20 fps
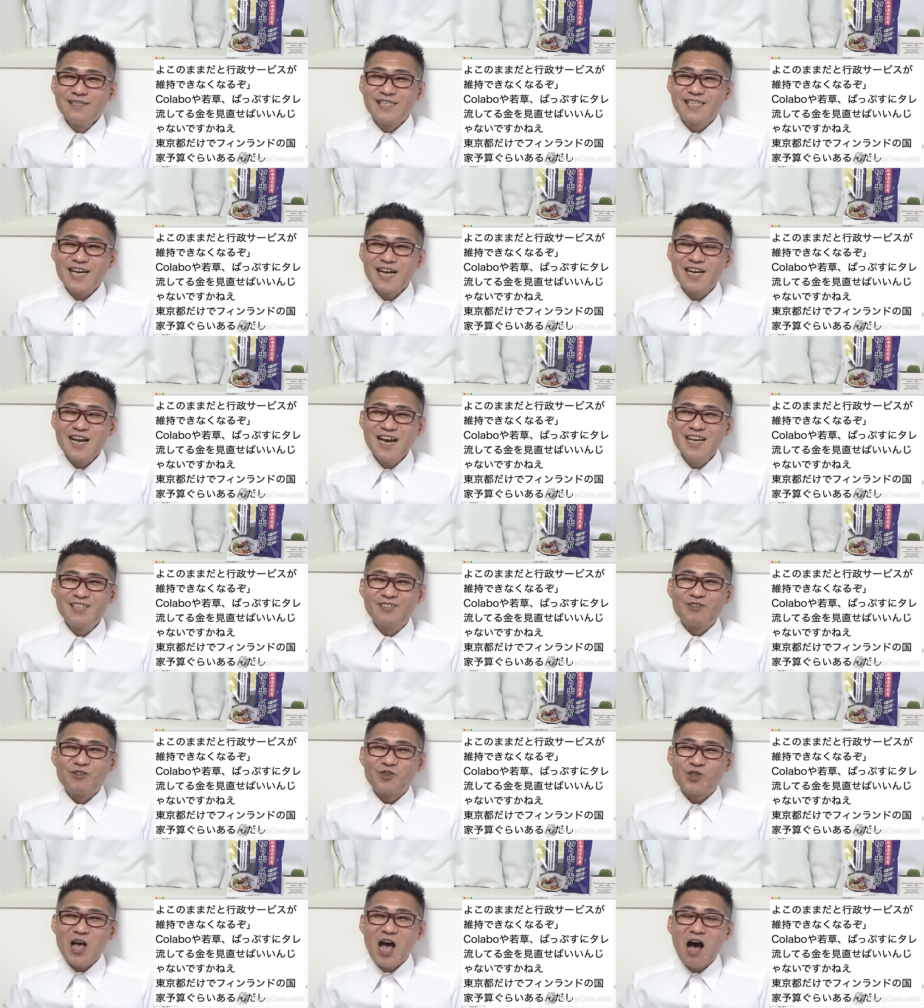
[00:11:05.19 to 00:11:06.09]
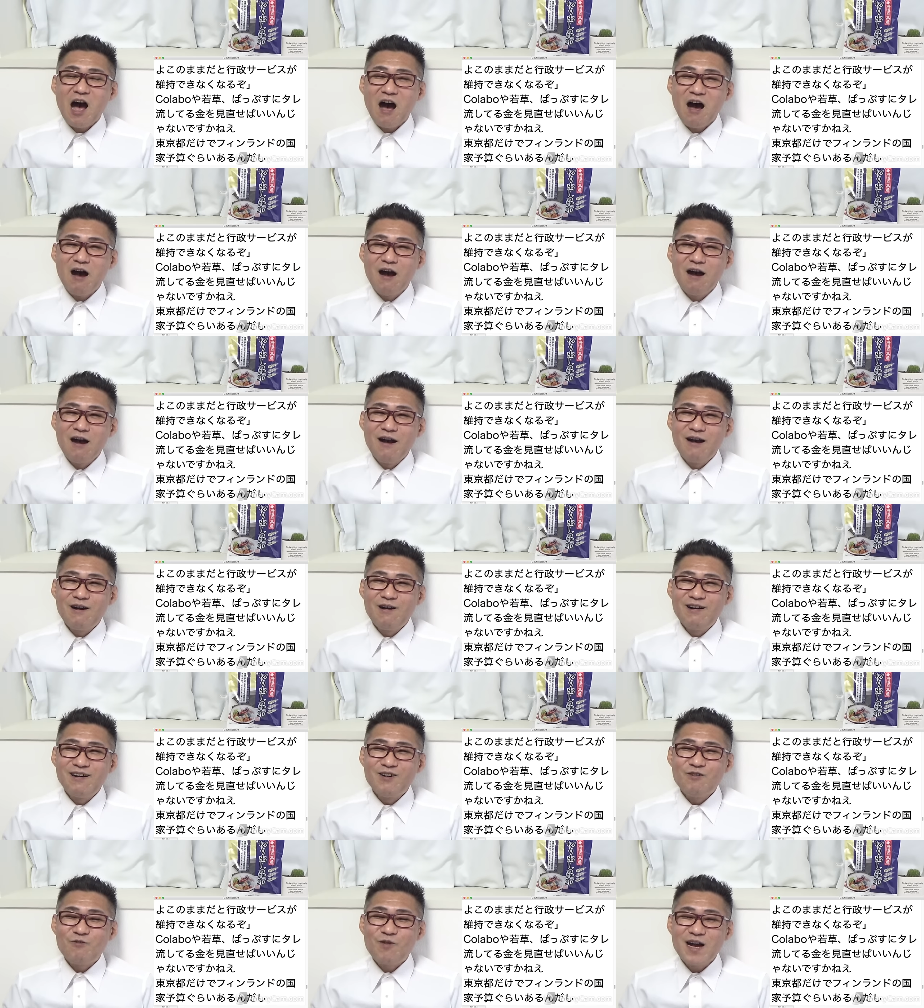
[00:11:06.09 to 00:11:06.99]
じゃないとさ
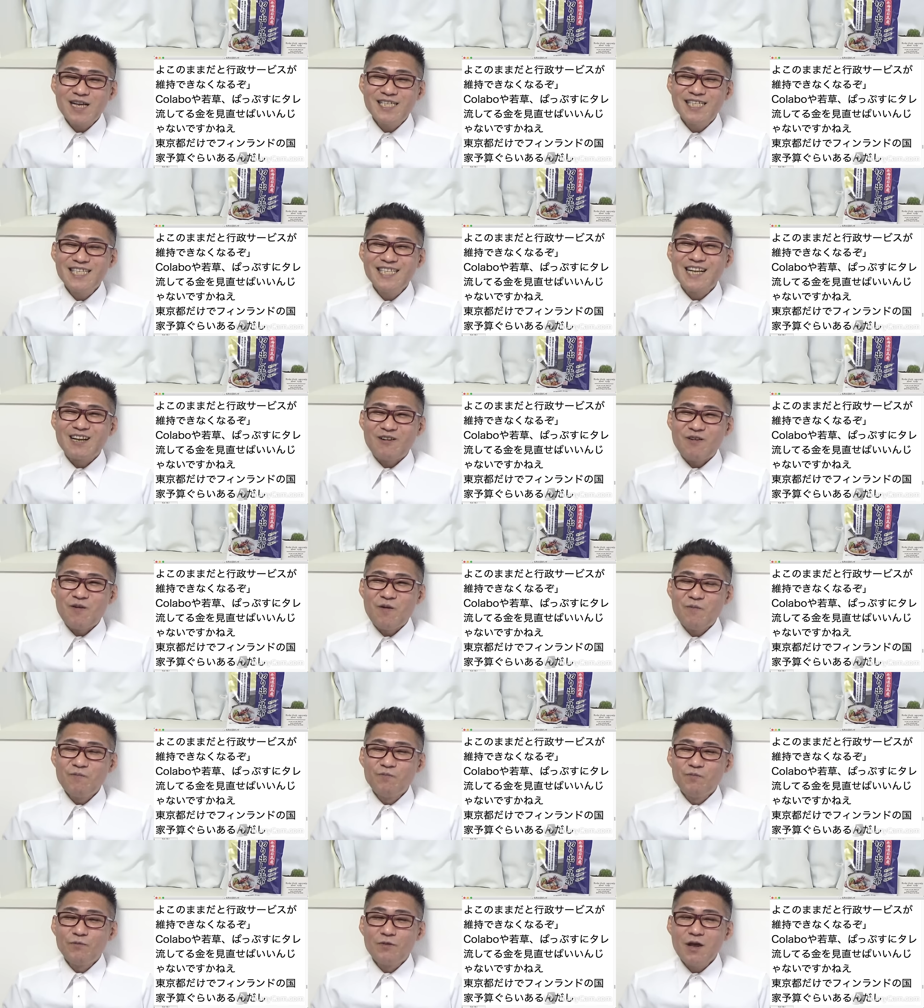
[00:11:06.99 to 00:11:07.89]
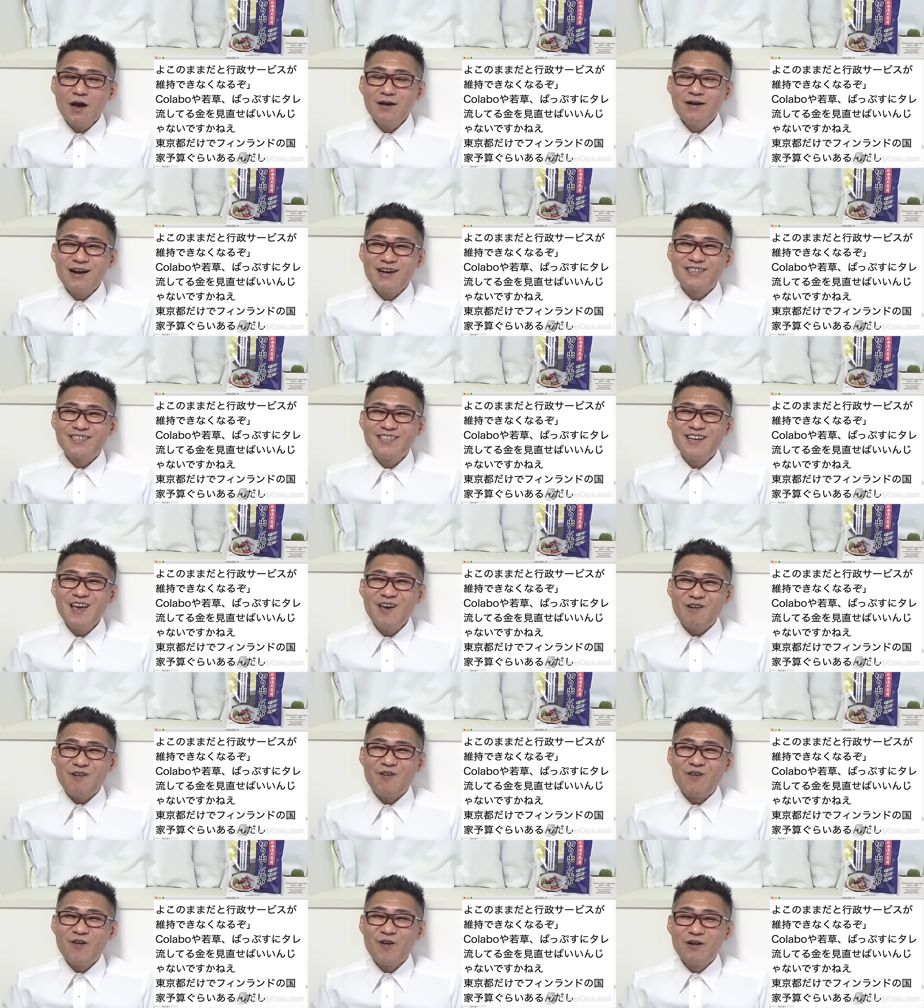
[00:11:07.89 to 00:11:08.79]
おかしいだろなんかくれ
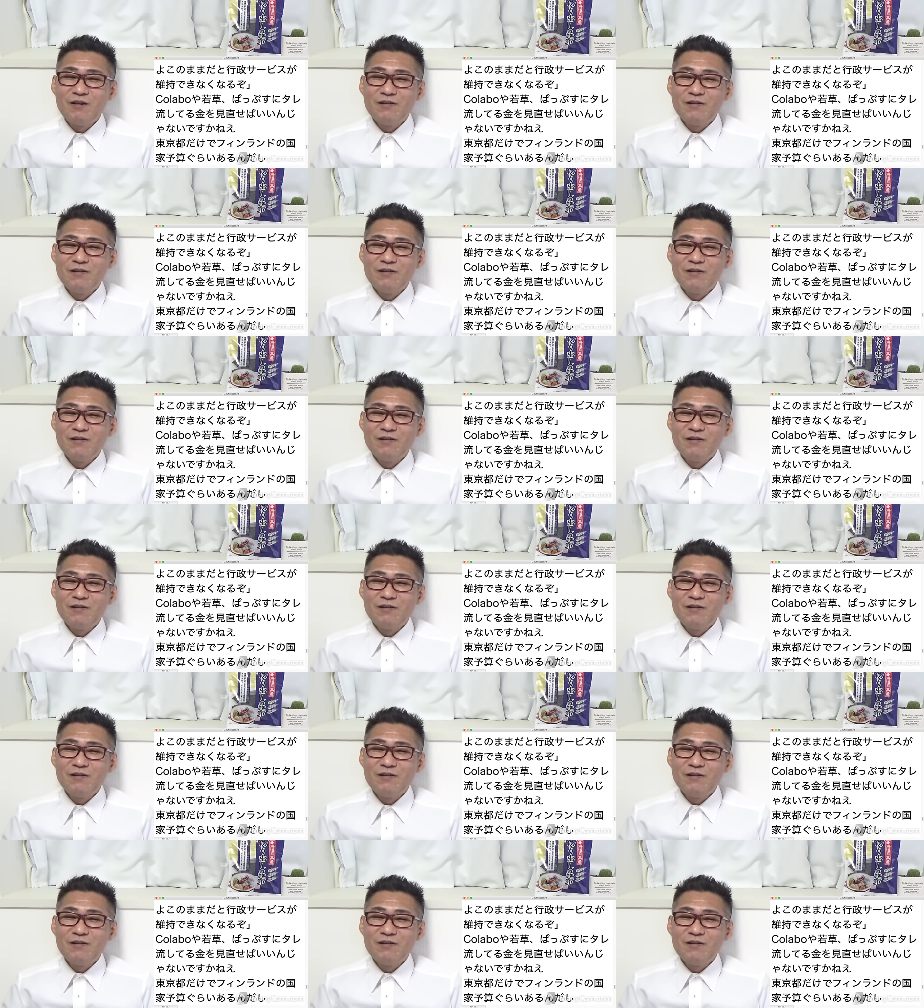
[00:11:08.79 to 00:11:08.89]
よ